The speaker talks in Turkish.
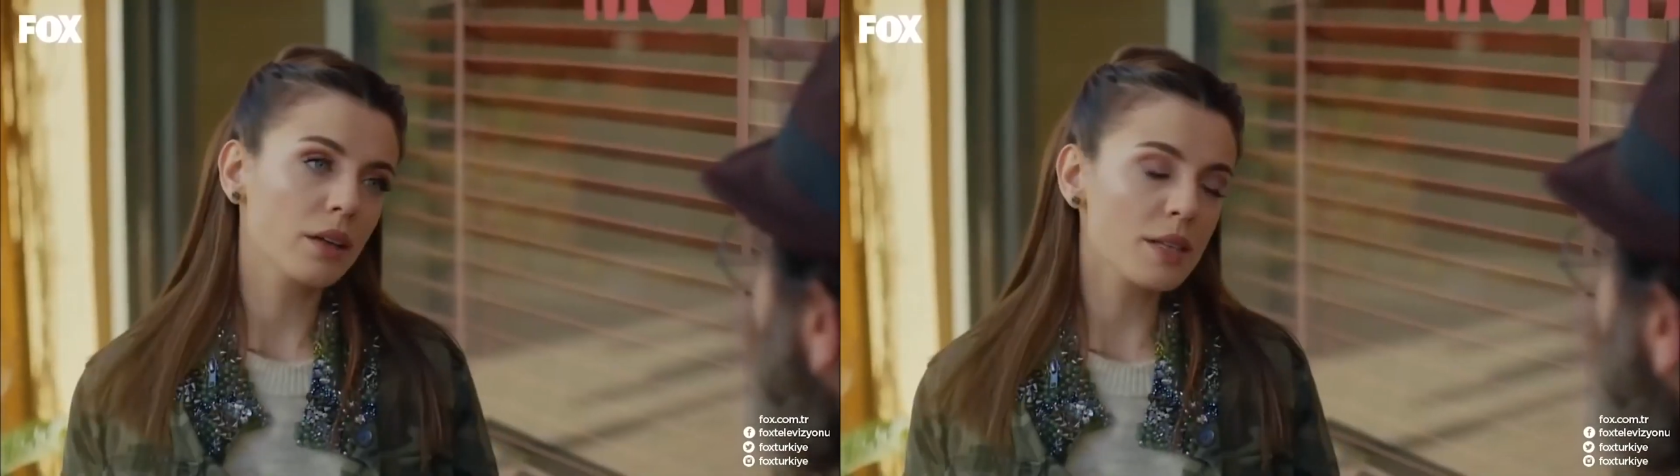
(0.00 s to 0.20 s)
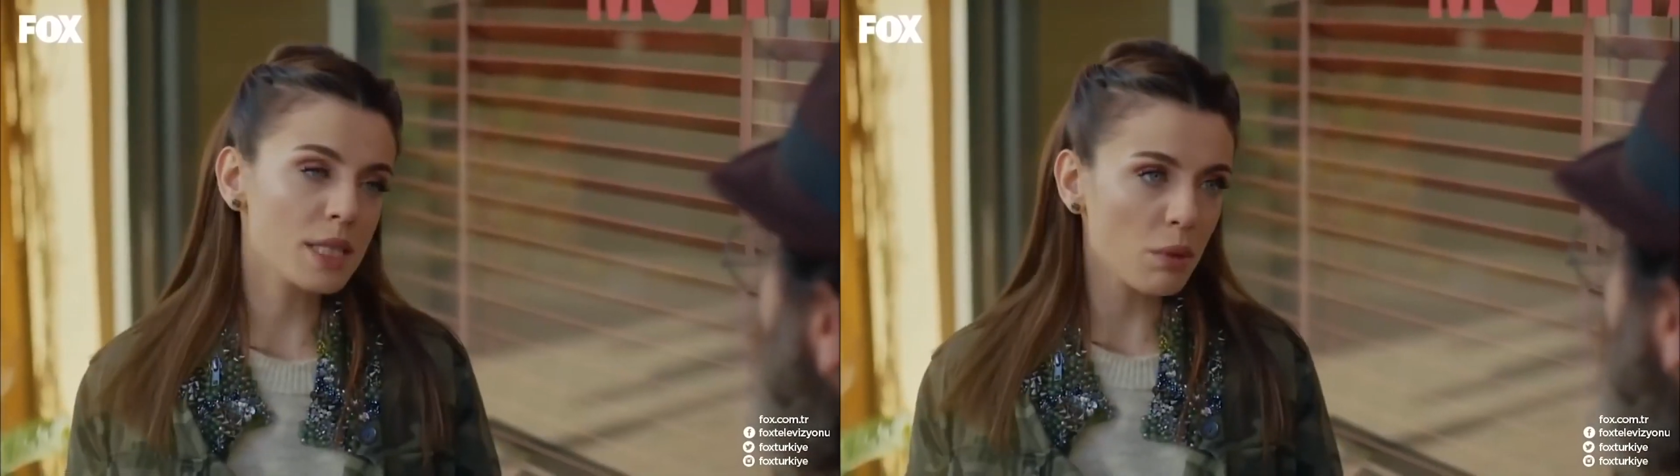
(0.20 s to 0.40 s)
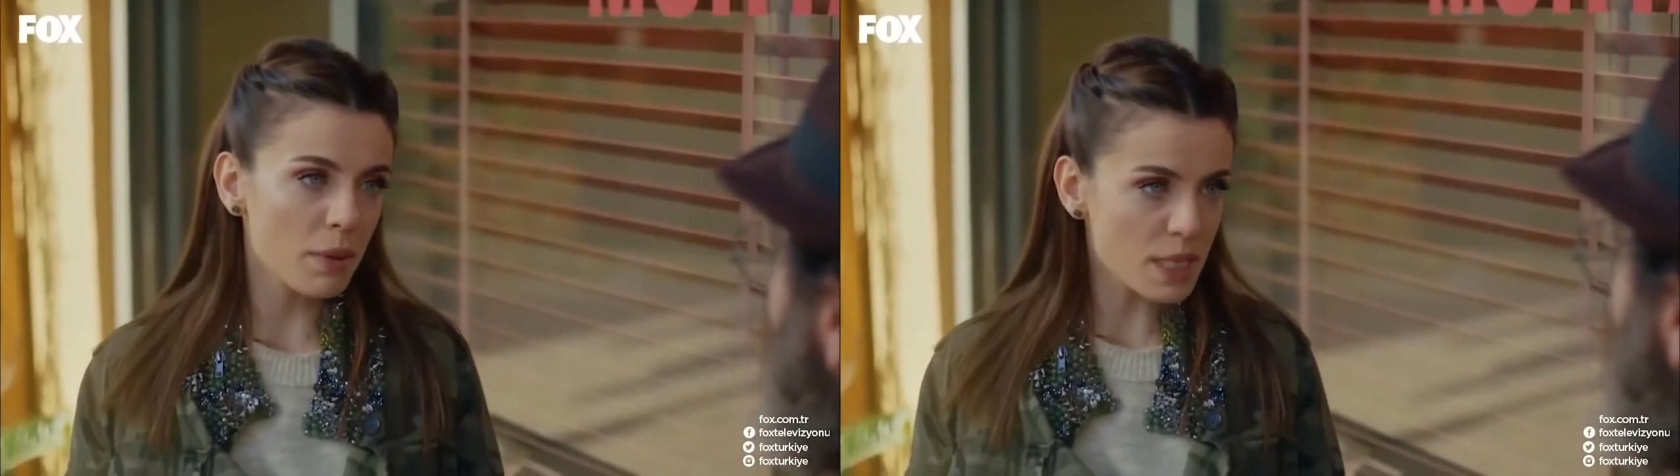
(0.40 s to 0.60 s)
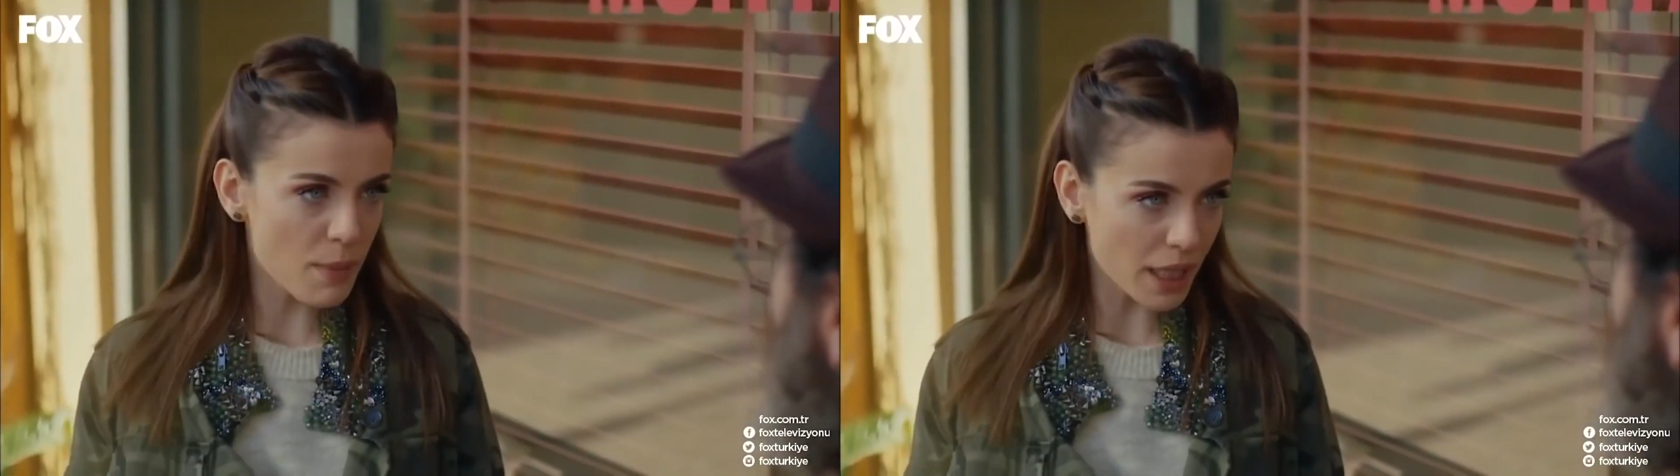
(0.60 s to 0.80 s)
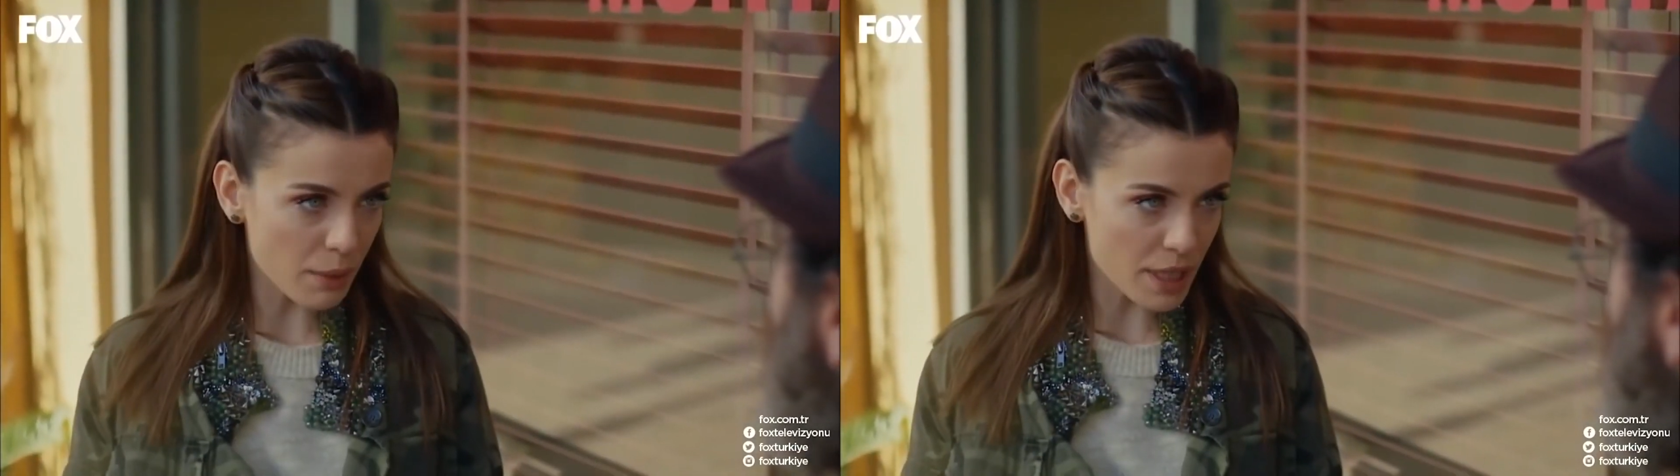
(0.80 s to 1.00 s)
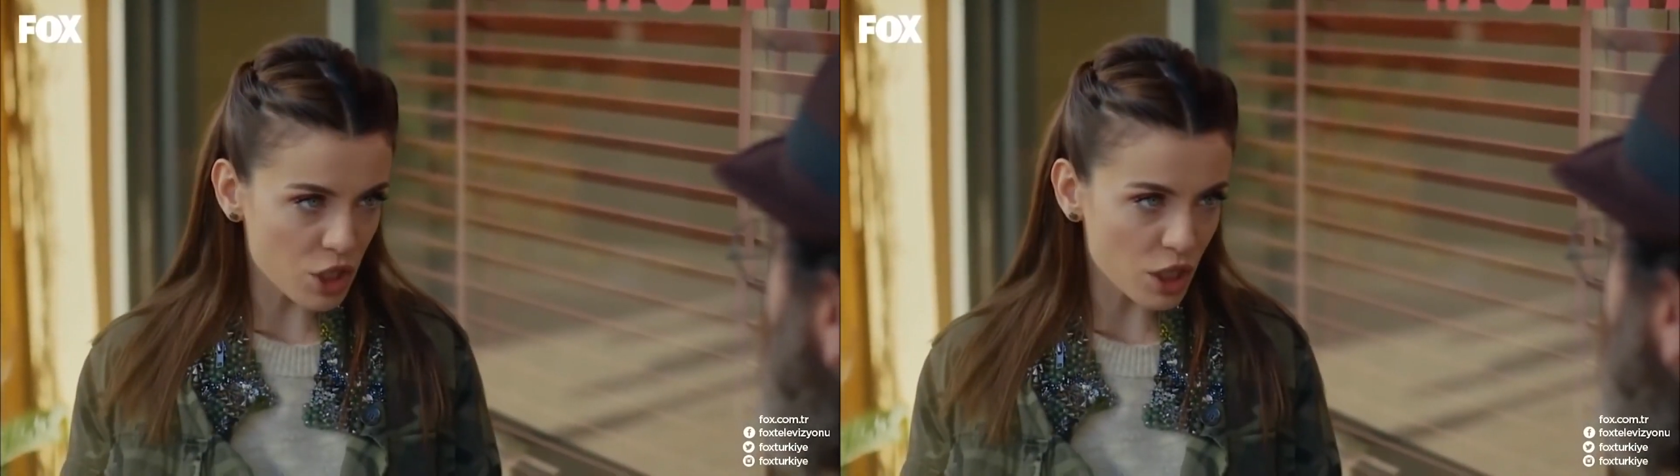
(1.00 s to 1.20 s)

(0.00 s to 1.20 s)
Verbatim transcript: Ay, ismimi ezberlemeye